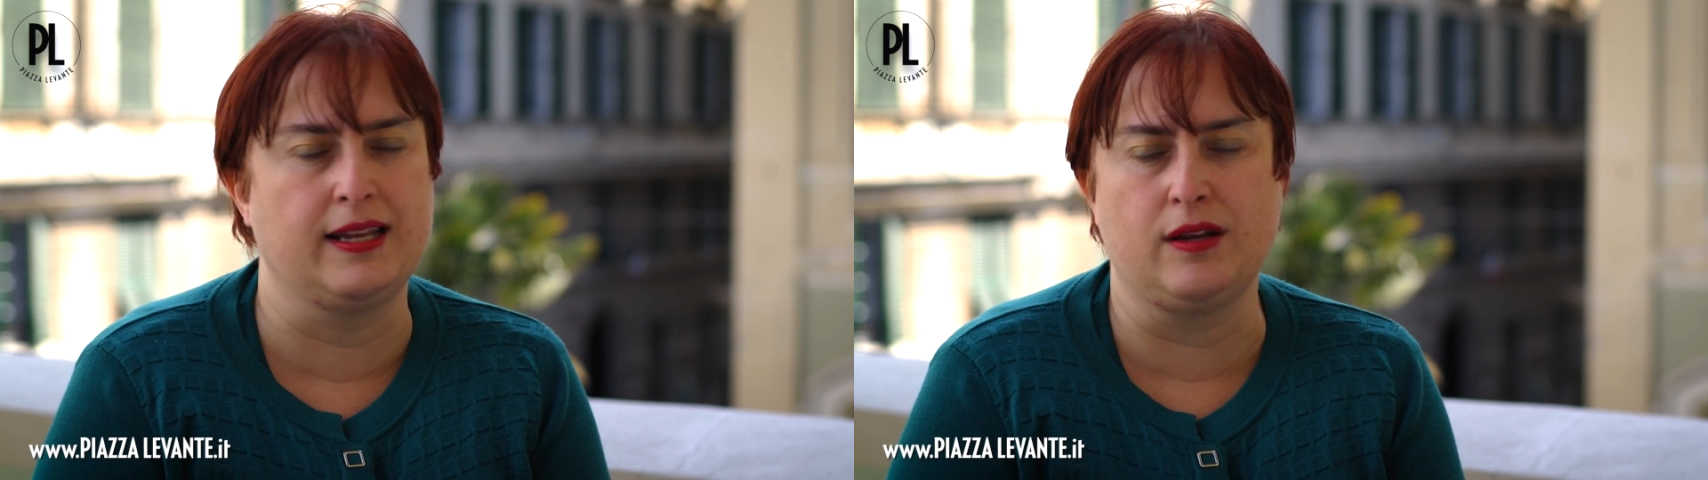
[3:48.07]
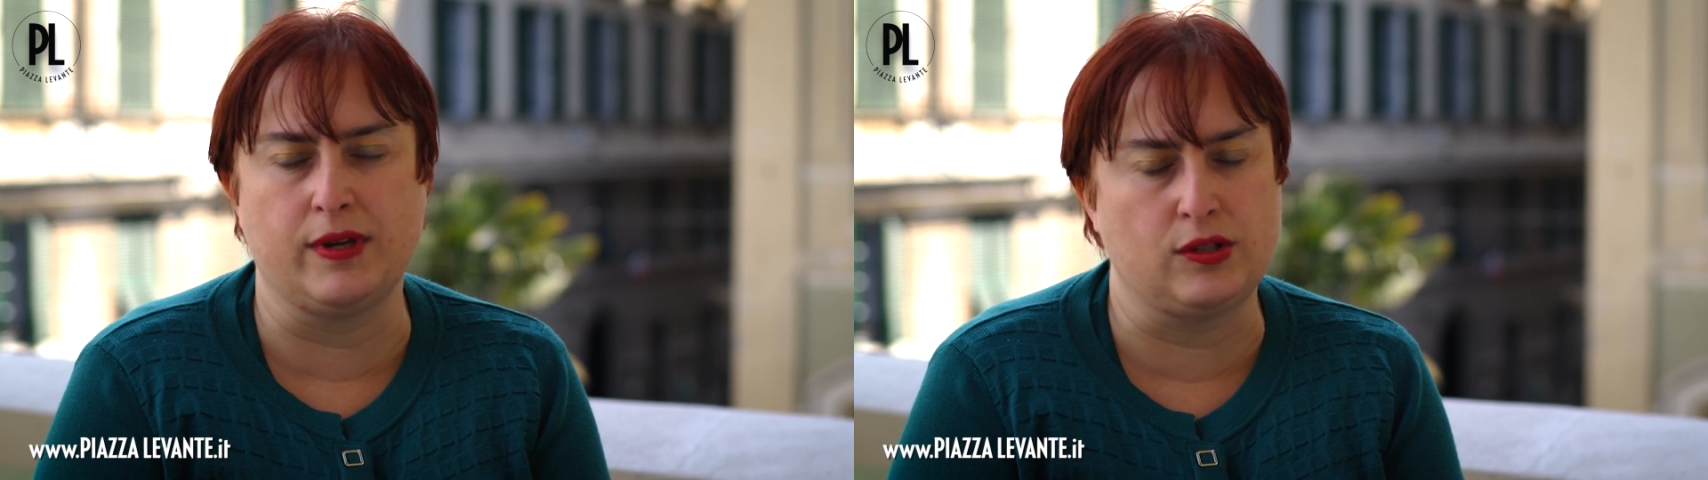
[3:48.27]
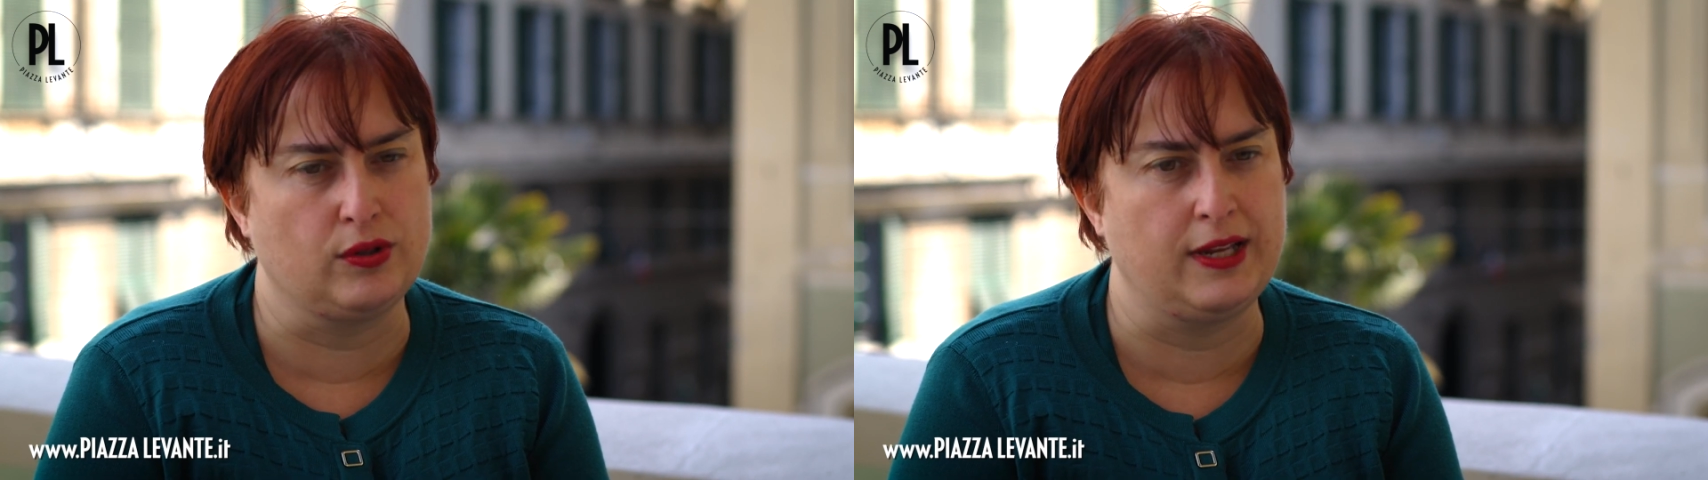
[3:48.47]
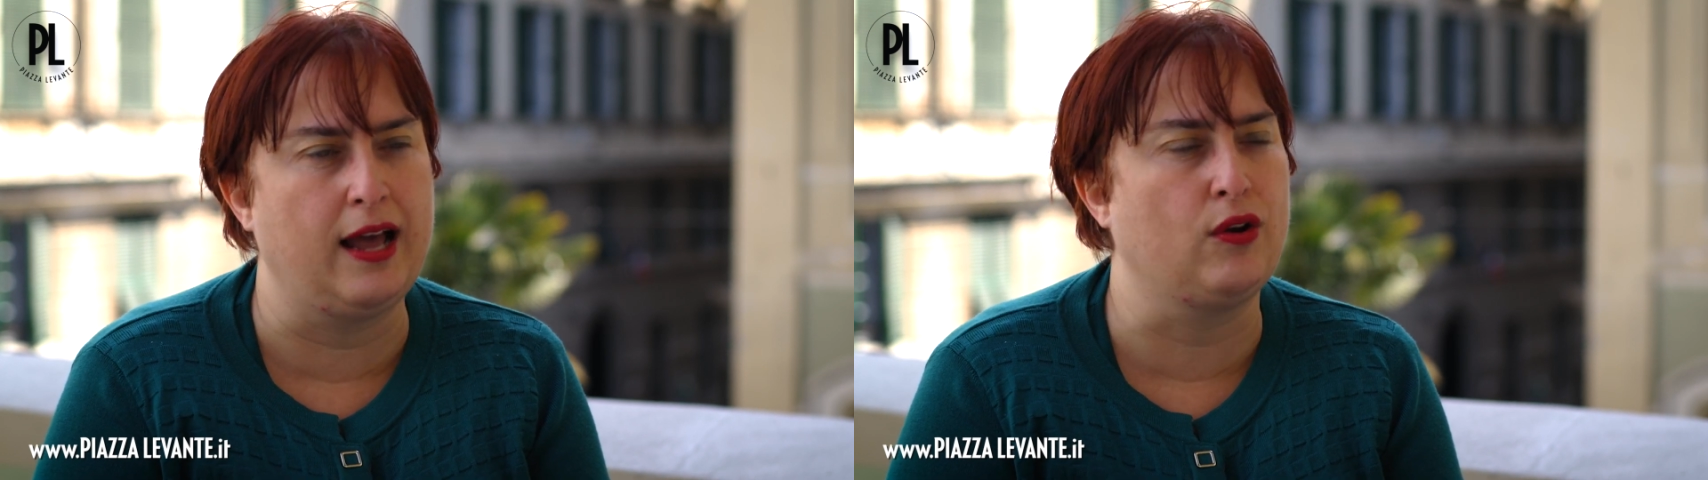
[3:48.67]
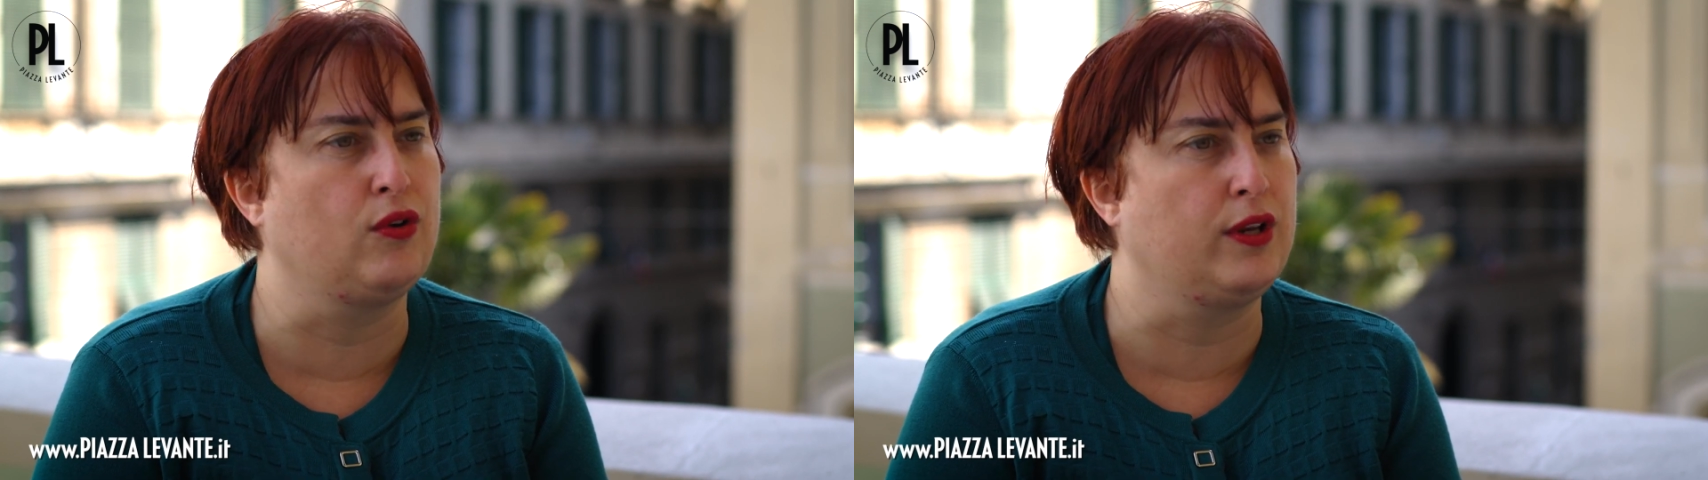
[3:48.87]
di questo
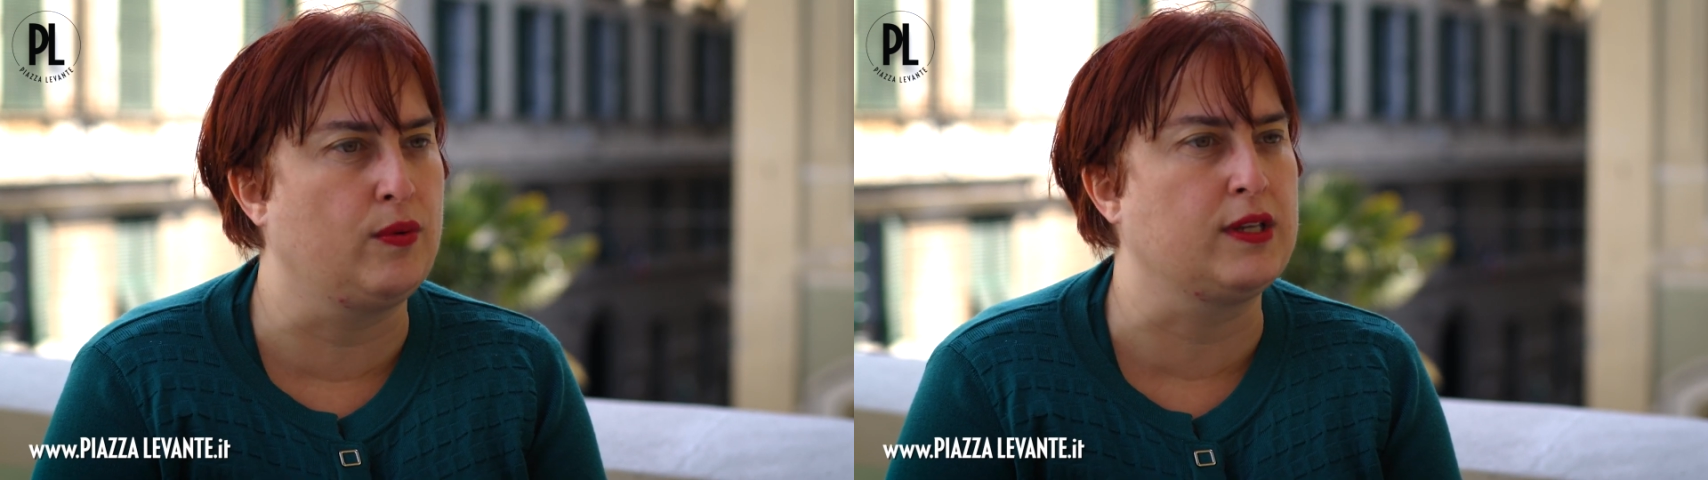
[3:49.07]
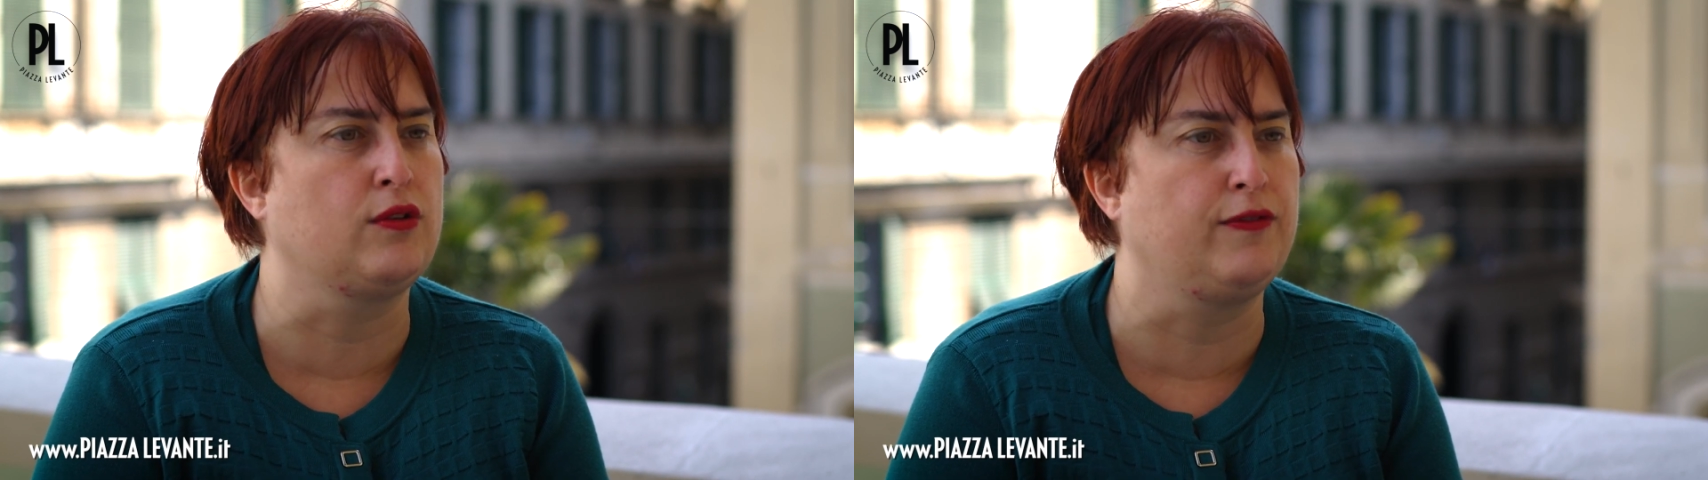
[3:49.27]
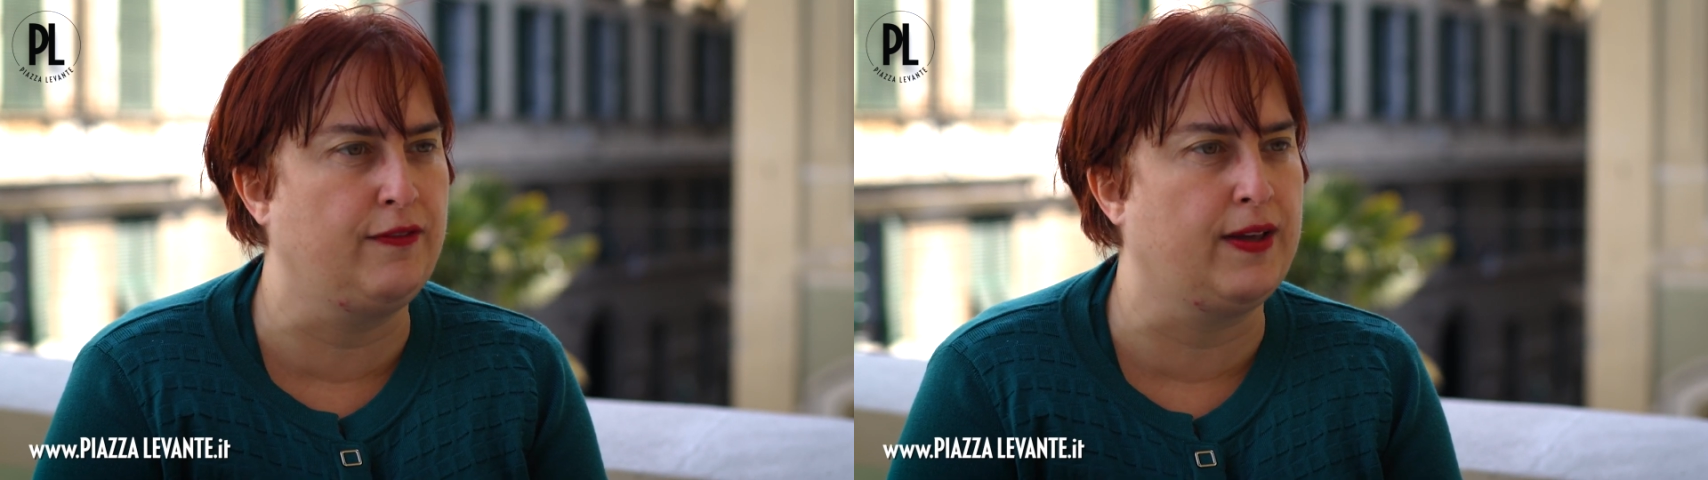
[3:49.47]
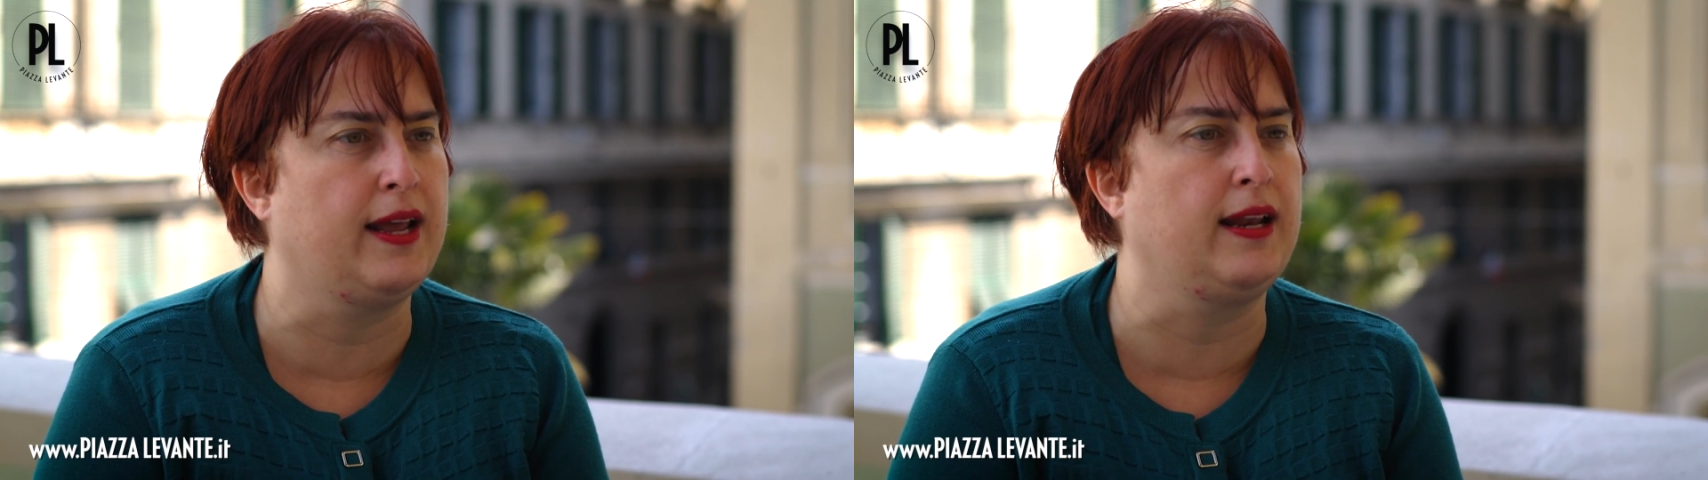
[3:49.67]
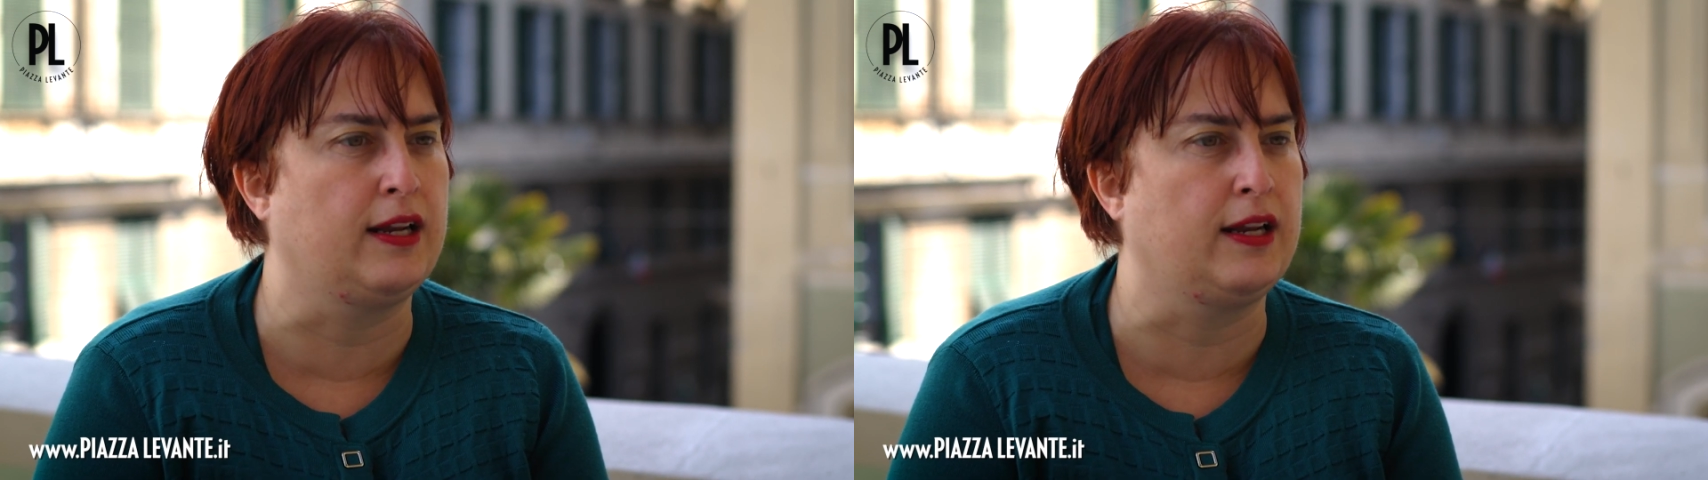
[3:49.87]
dialogo, di questo vivere la